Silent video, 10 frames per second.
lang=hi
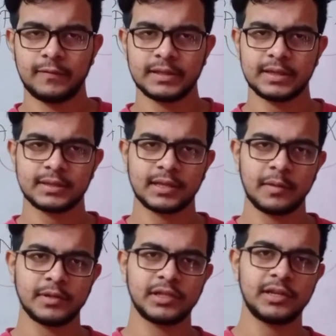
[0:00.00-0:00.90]
फिजिक्स
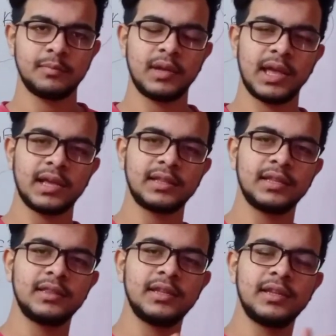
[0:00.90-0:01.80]
केमिस्ट्री
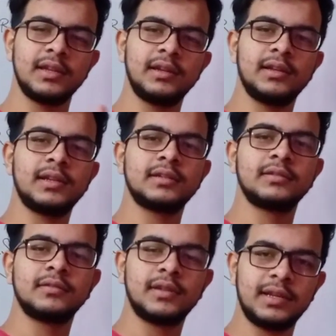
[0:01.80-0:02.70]
मैथ हिंदी इंग्लिश